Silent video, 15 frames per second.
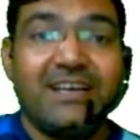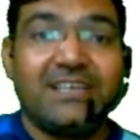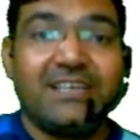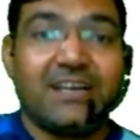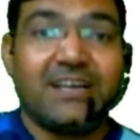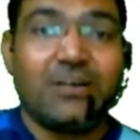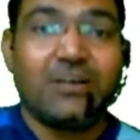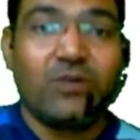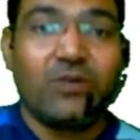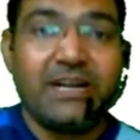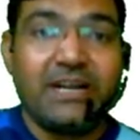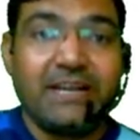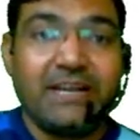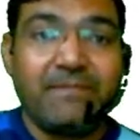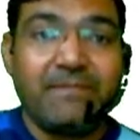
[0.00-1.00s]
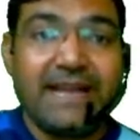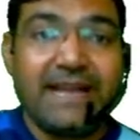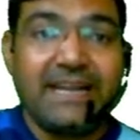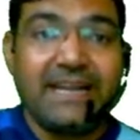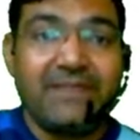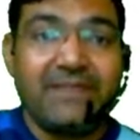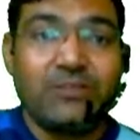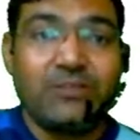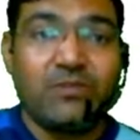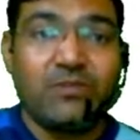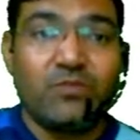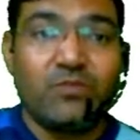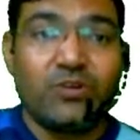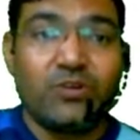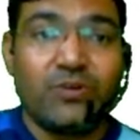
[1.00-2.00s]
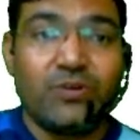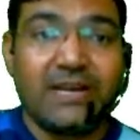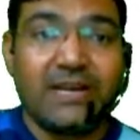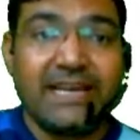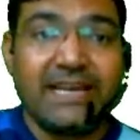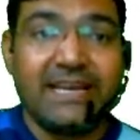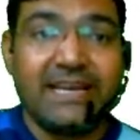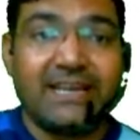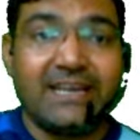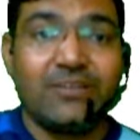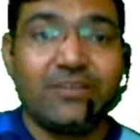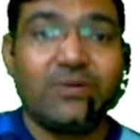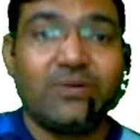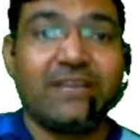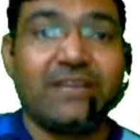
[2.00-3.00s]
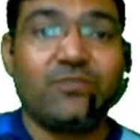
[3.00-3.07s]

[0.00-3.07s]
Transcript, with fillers: यंगर ऑलरेडी कंपेरेटिव है तो हम मोर क्यों लगाएंगे गलत हो गया